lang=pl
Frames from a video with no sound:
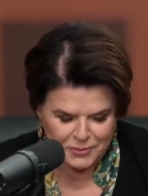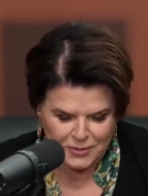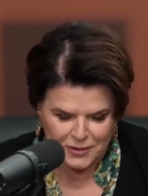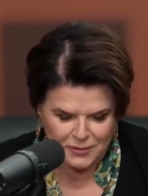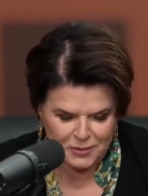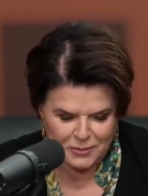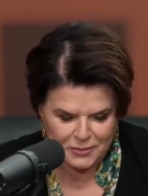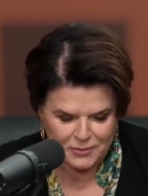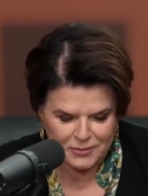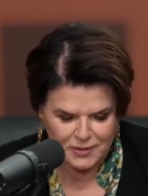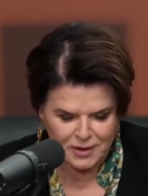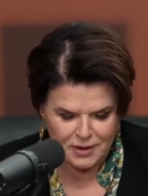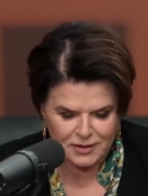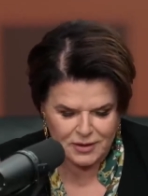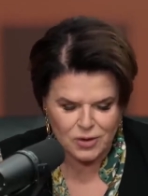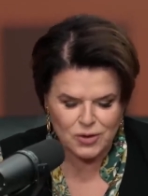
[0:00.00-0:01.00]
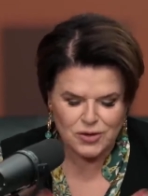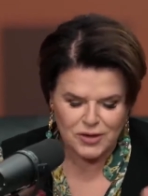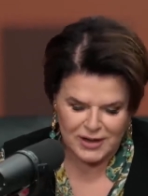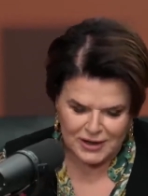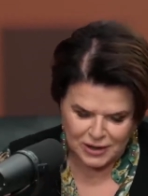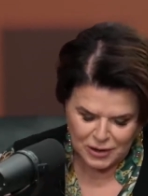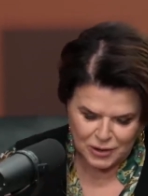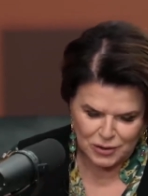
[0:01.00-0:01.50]
nie wiem, dojść
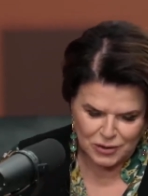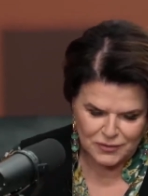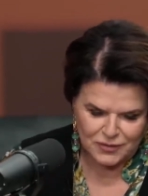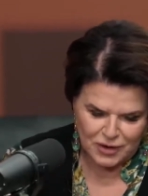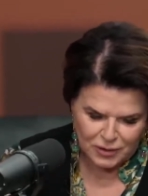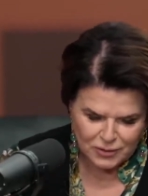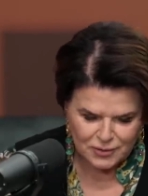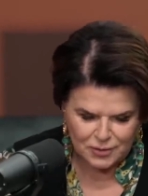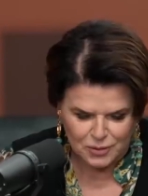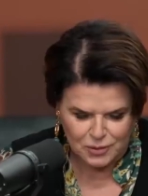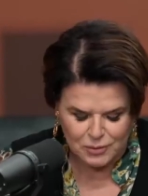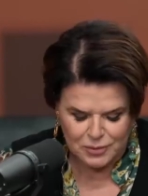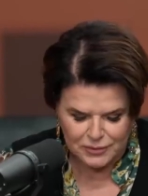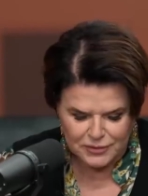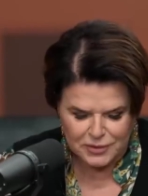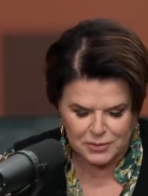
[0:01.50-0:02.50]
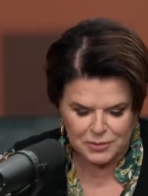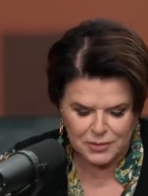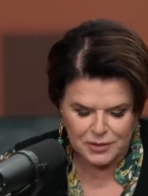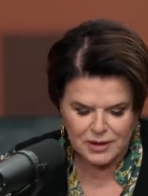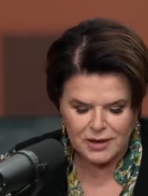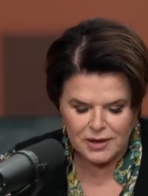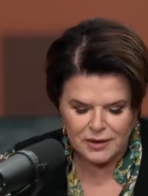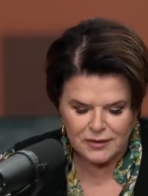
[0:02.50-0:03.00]
do jakiegoś wniosku, bo w
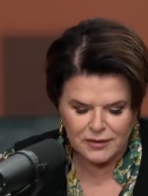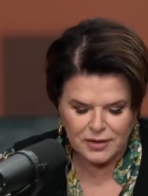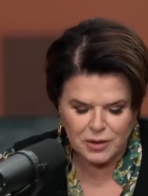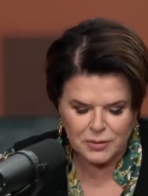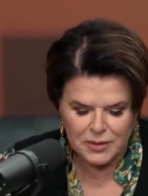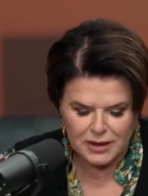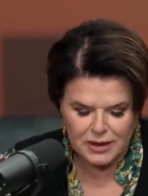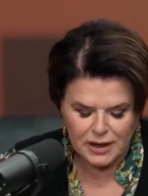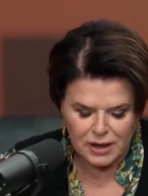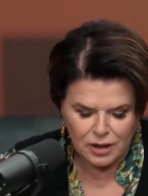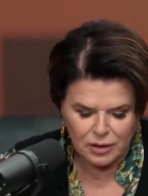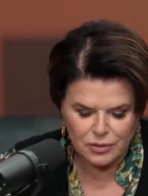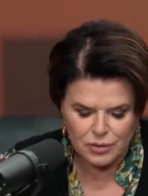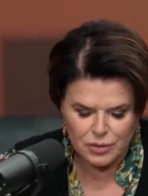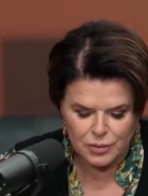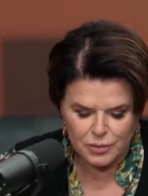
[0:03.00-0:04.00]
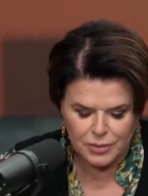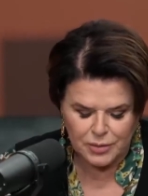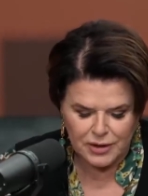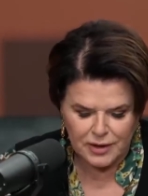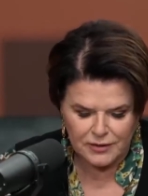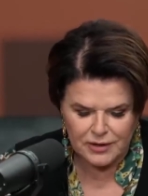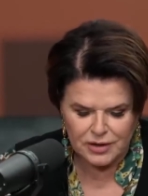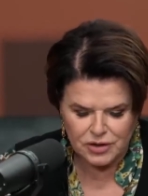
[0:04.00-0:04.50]
tym filmie na końcu
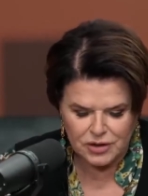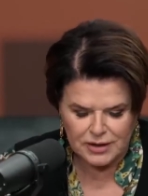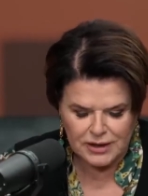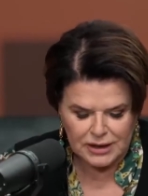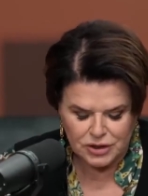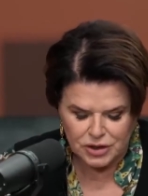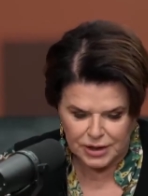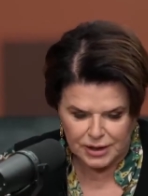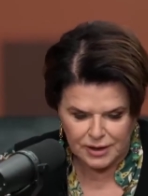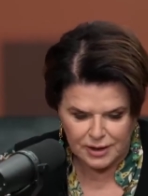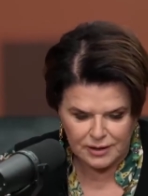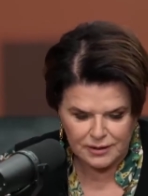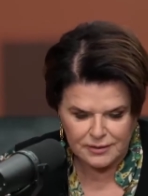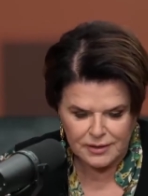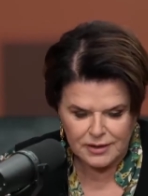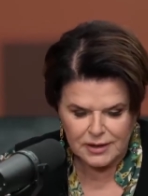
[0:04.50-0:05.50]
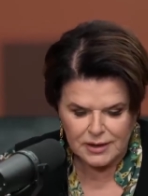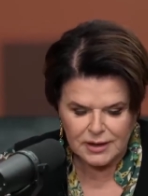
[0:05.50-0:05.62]
pojawia się nadzieja.